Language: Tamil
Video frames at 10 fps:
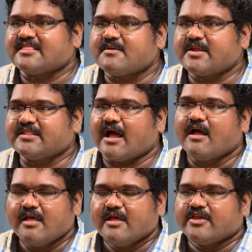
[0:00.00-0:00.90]
அந்த மாதிரி தான்
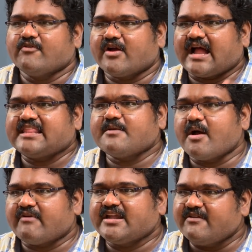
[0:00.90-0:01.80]
இவங்க
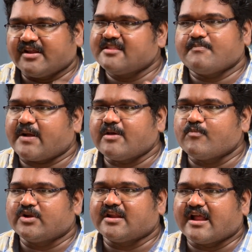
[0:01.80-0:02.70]
அதிகமாக வட்டி வருதுன்னு பணம்
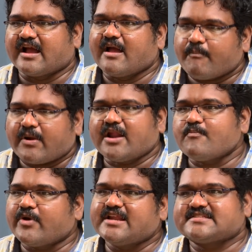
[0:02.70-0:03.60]
போட்டுடுறாங்க
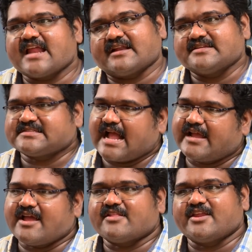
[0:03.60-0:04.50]
பணம் போயிடுச்சுன்னா அட்லீஸ்ட்
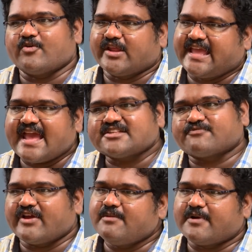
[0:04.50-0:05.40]
அங்கேயாவது நீங்கள் ஒரு கேஸ்
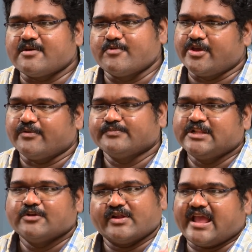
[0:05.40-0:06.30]
ஃபைல் பண்ண முடியும்
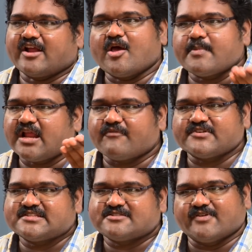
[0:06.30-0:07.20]
ஒரு எக்கனாமிக்கல்
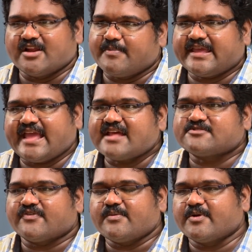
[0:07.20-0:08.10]
அஃபென்சஸ் இவங்களை போய்
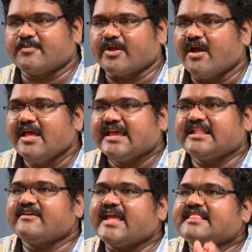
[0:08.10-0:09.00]
கேஸ் ஃபைல் பண்ண முடியும்
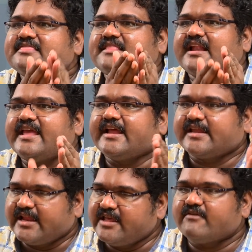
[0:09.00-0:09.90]
இது எந்த
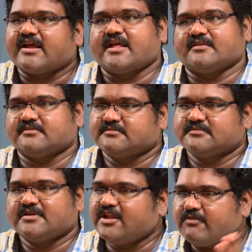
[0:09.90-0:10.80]
லீகல் கீழேயும் வராது
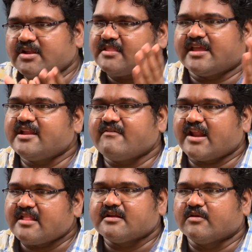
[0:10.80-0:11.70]
நிறுவனத்துக்குள்ளேயும்
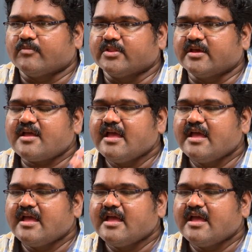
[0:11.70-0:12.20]
வராதுன்னும் போது